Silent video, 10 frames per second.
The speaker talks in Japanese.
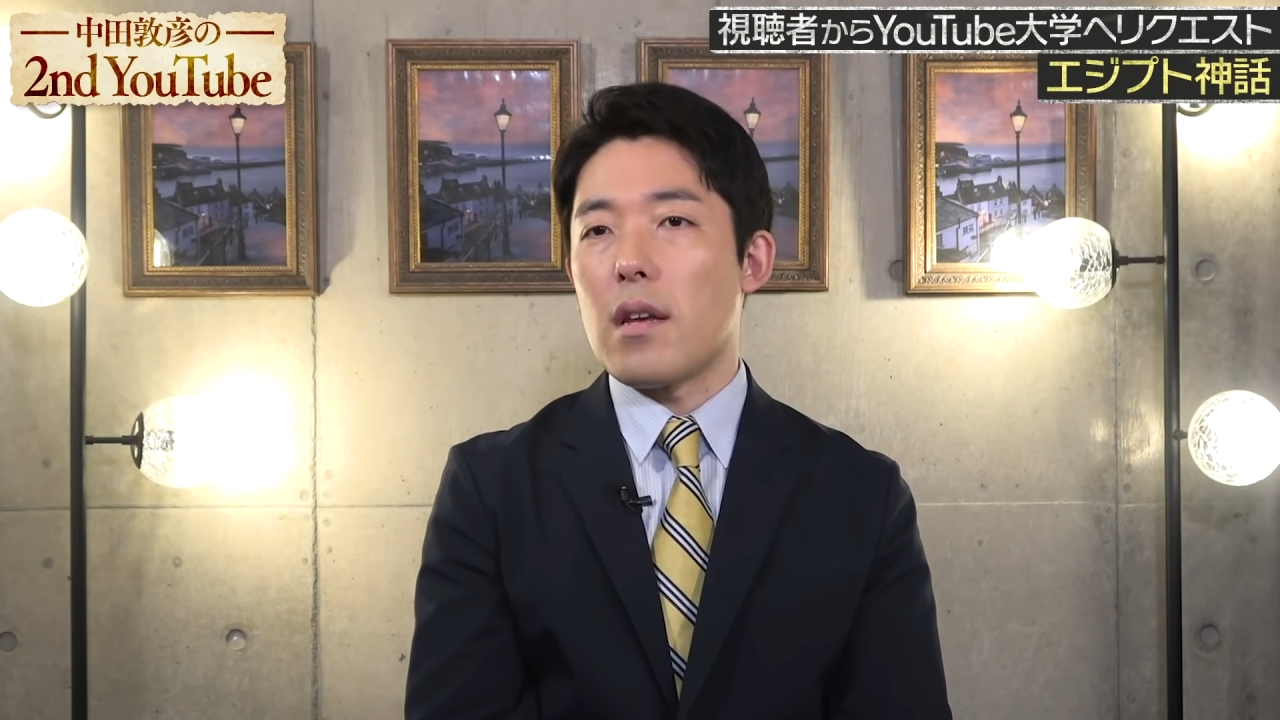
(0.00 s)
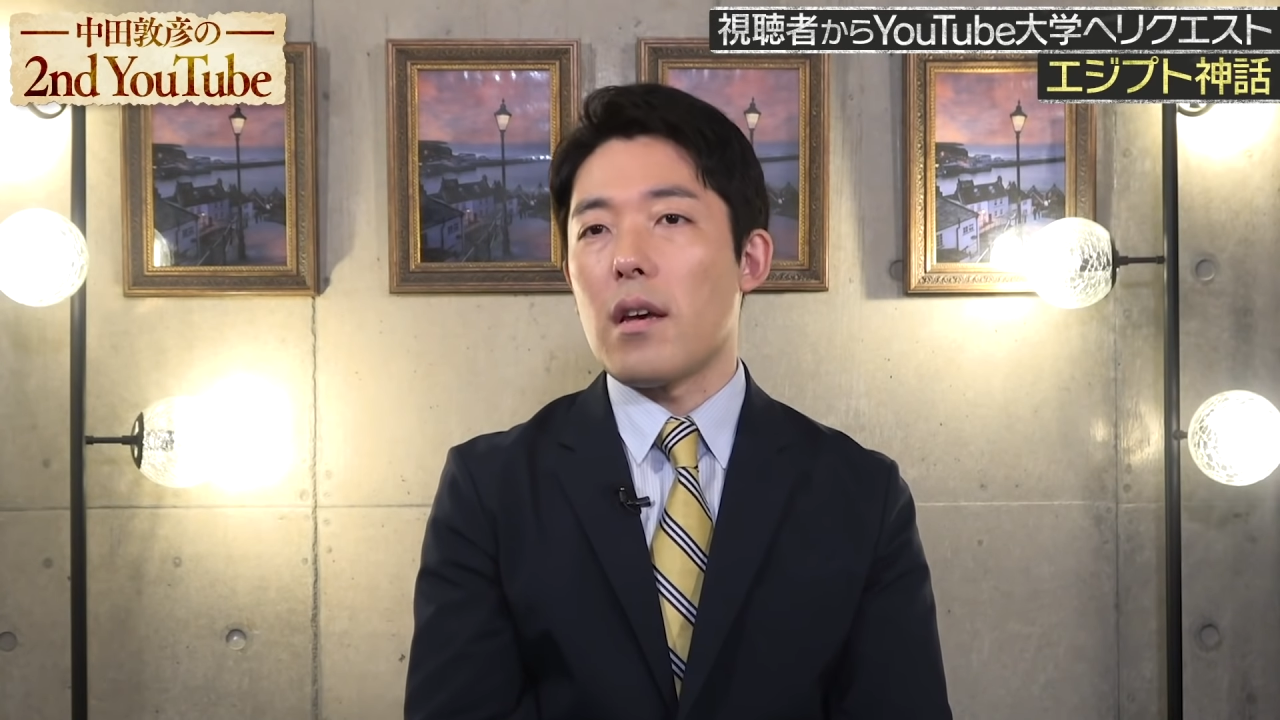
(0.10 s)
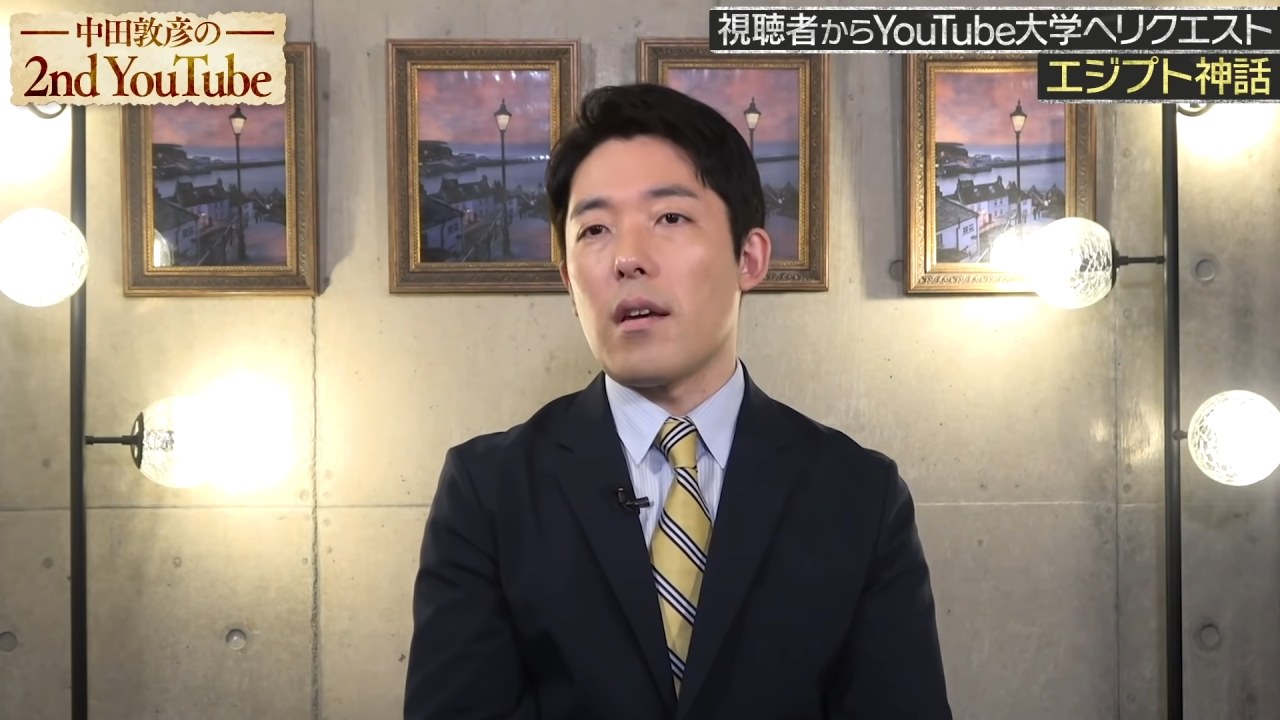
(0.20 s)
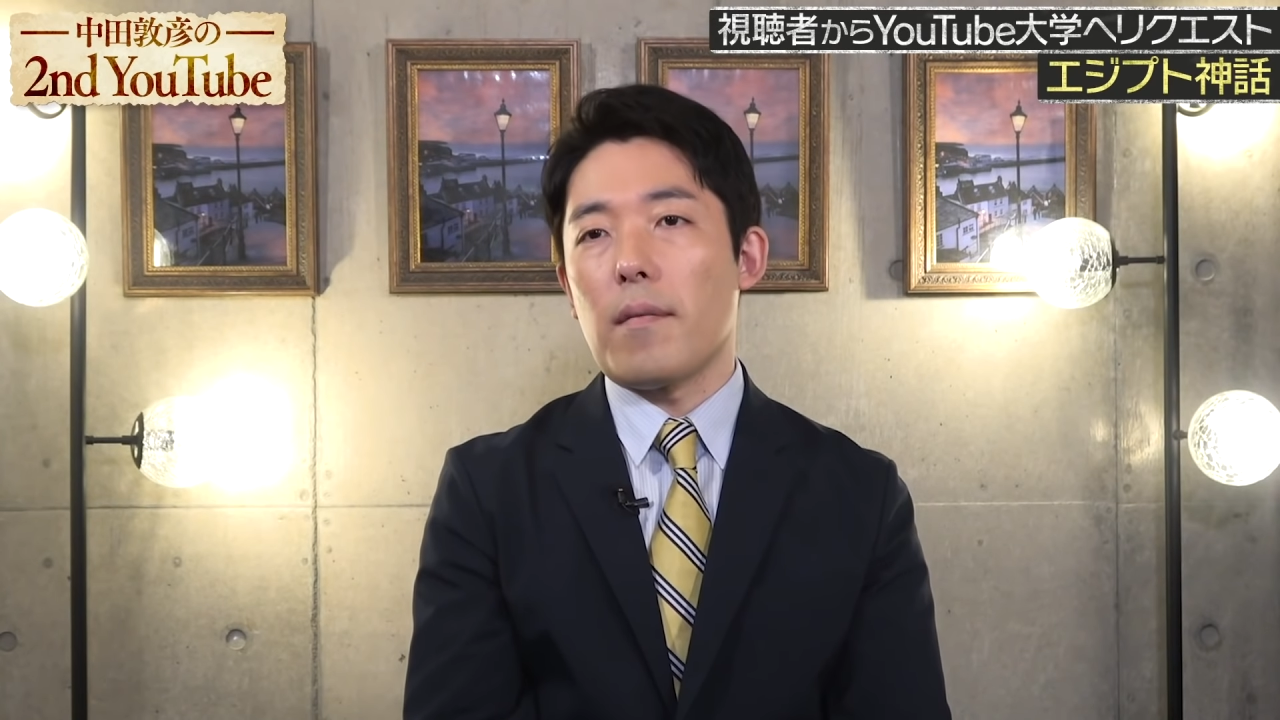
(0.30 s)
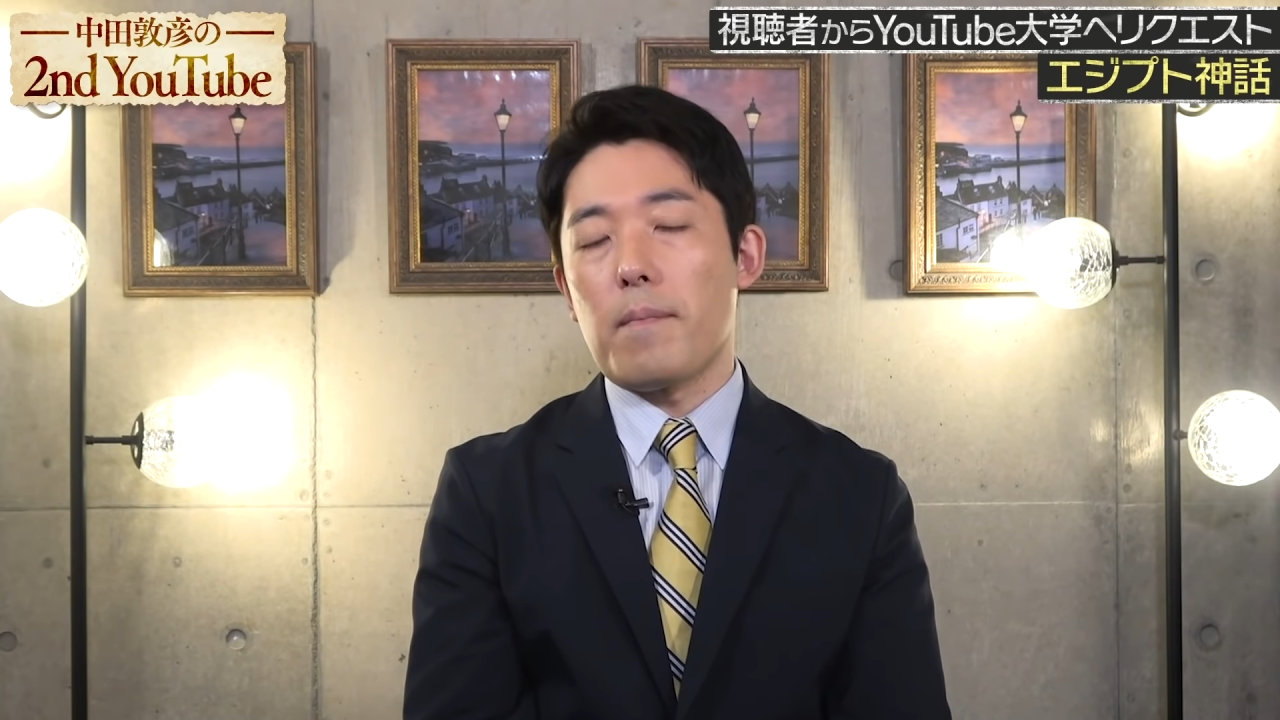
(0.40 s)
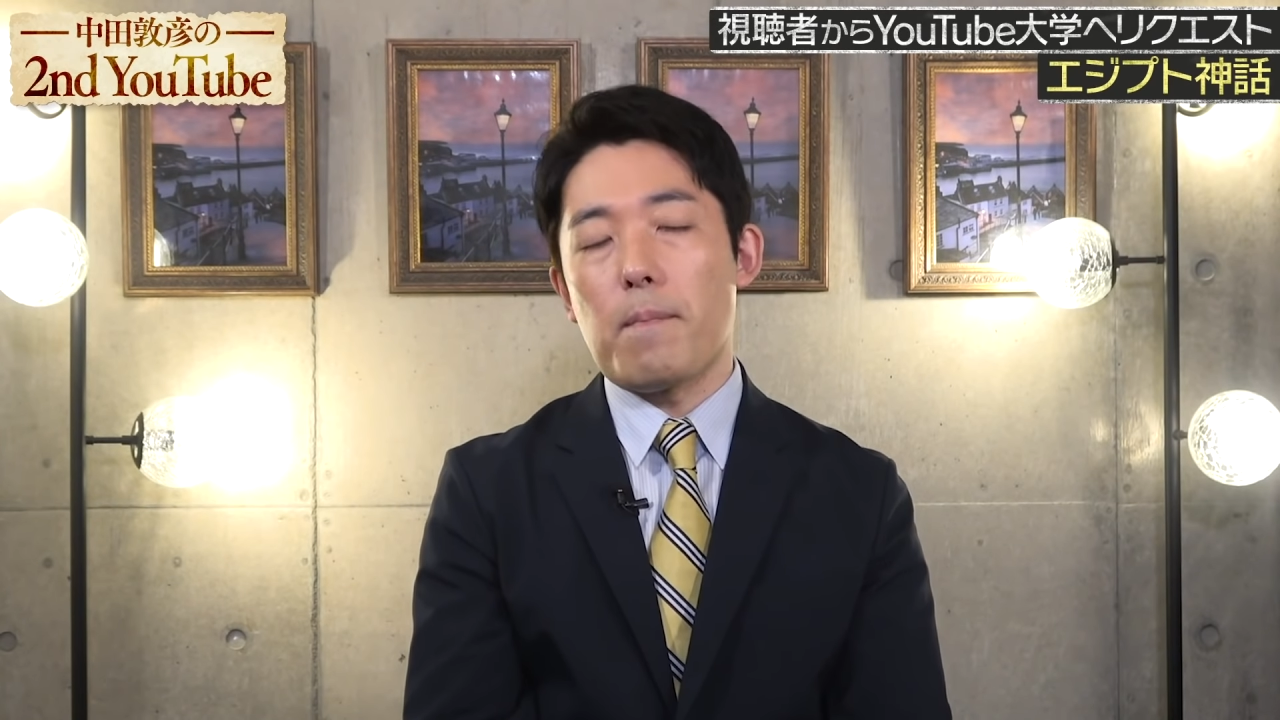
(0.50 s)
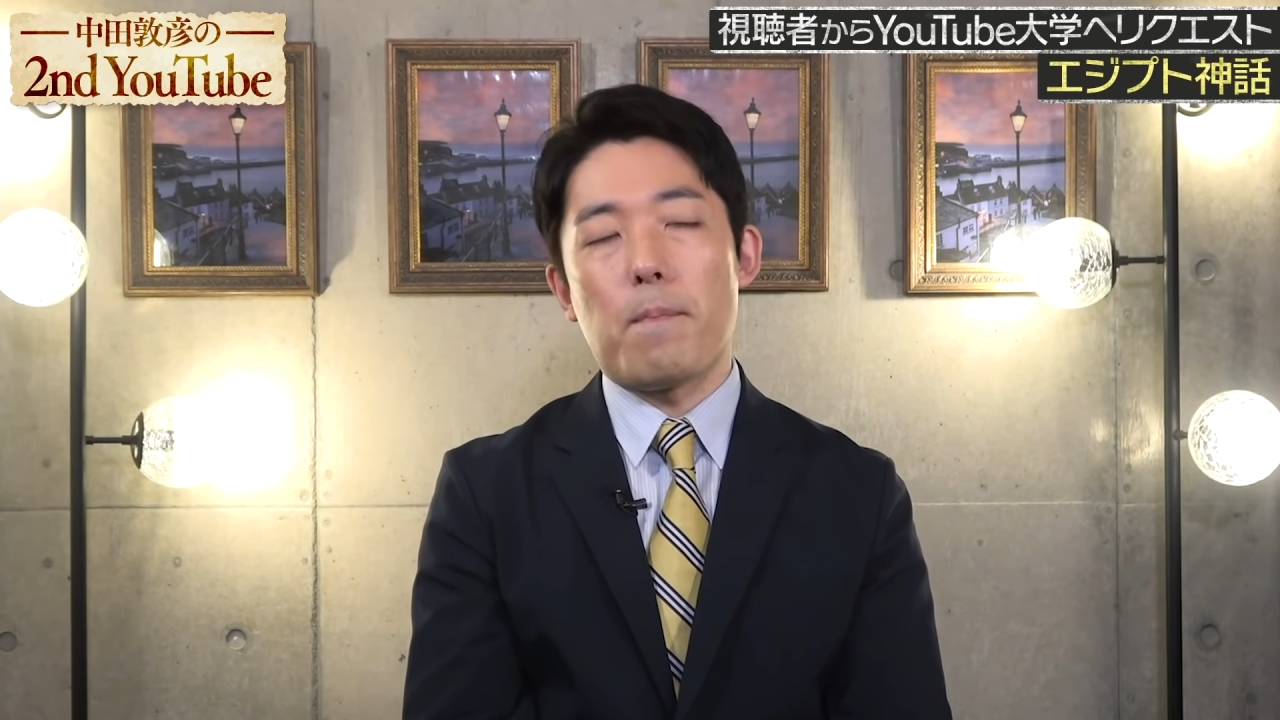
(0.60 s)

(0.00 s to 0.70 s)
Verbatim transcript: ね。う